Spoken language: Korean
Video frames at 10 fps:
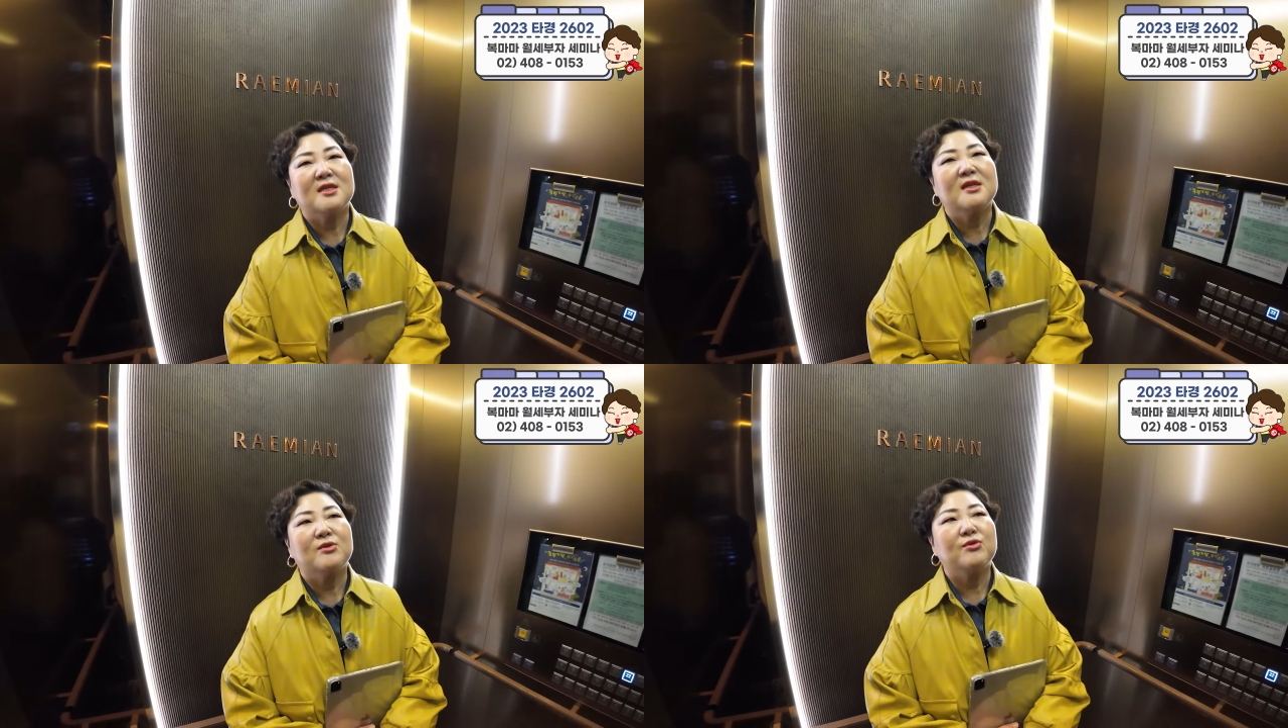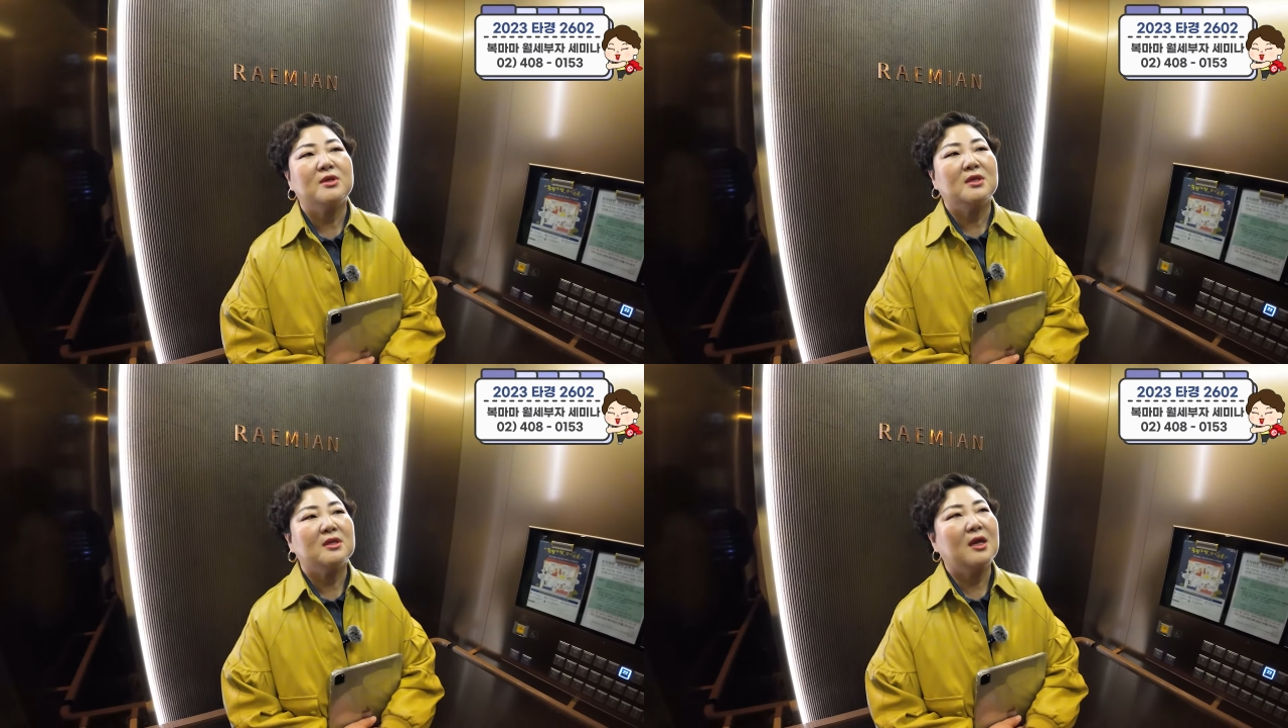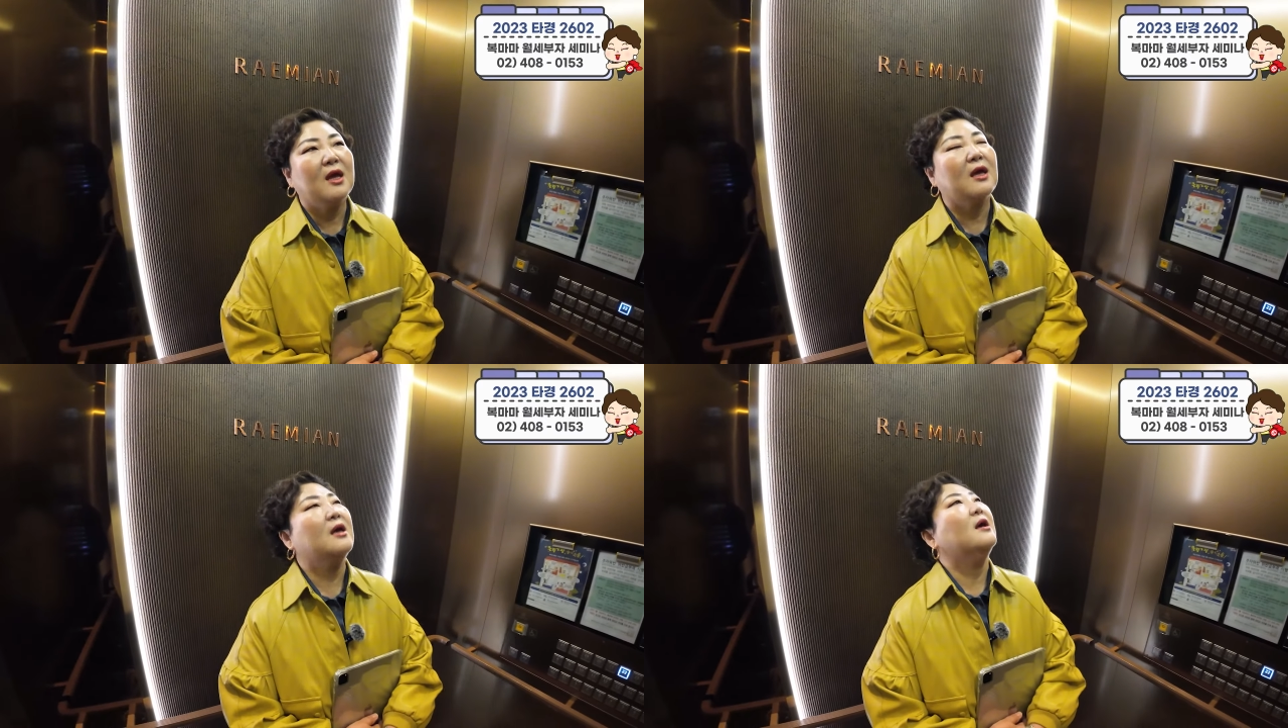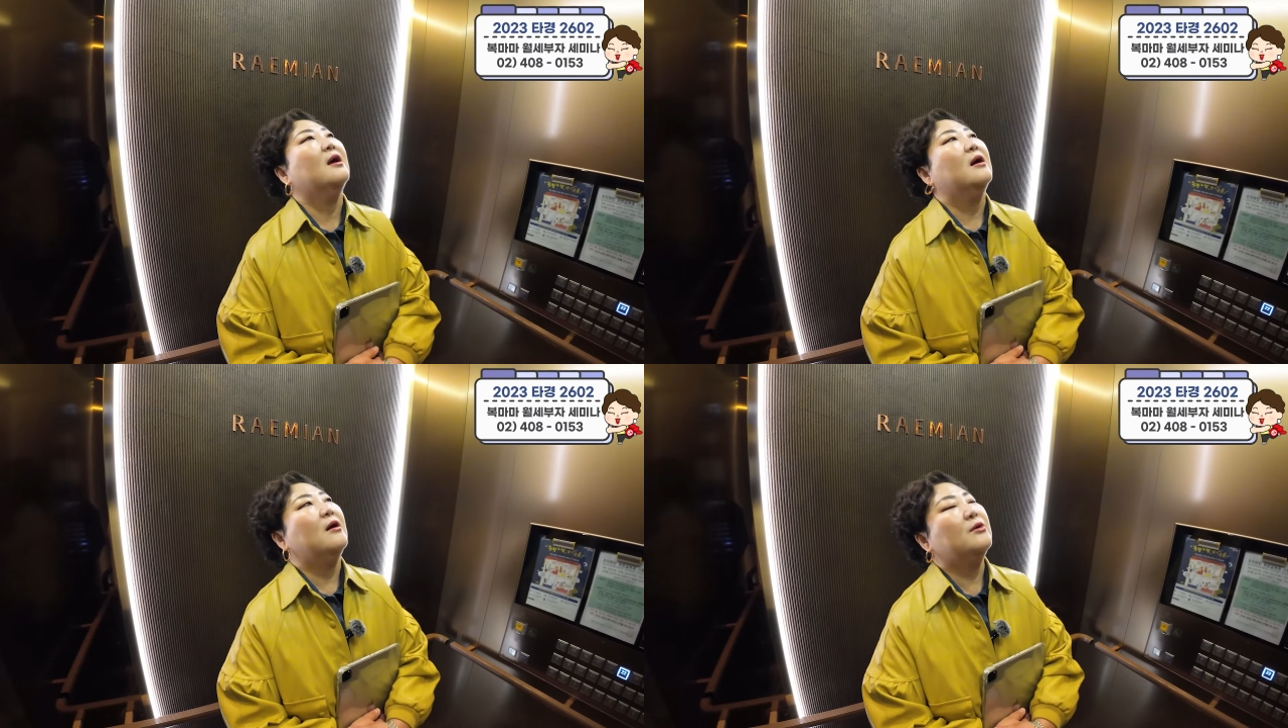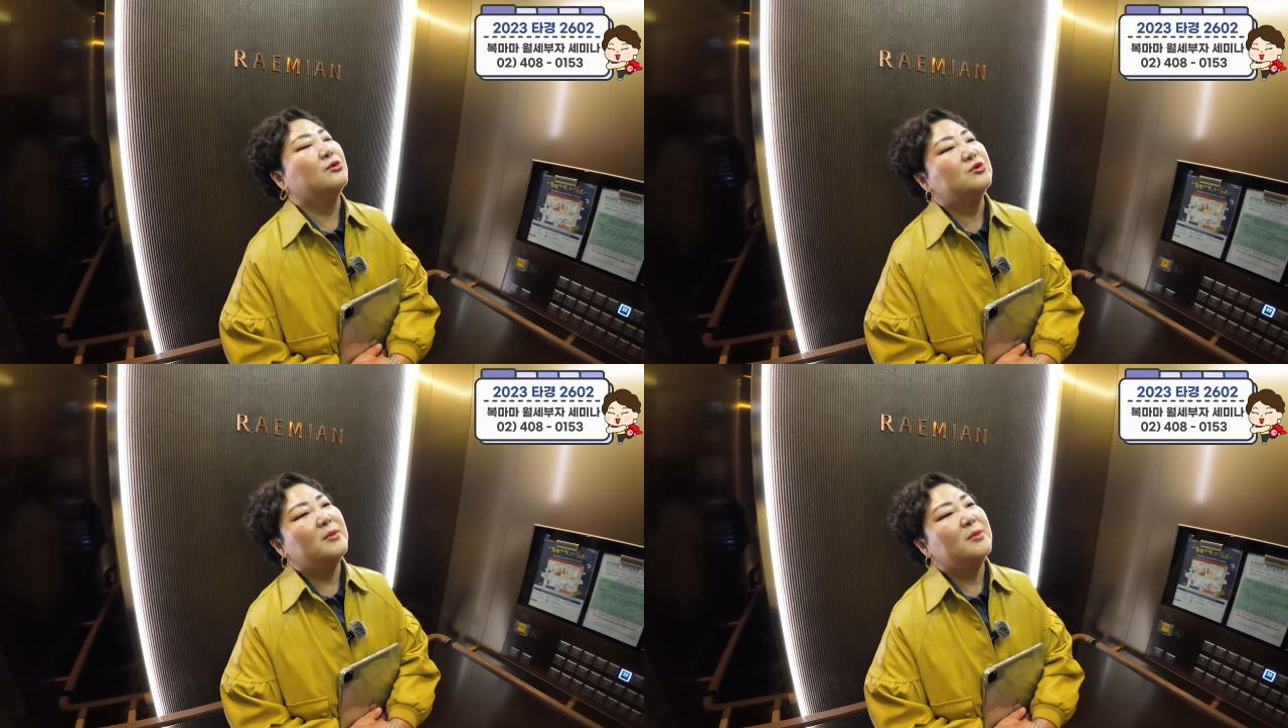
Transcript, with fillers: 있는 데도 있는데 요즘에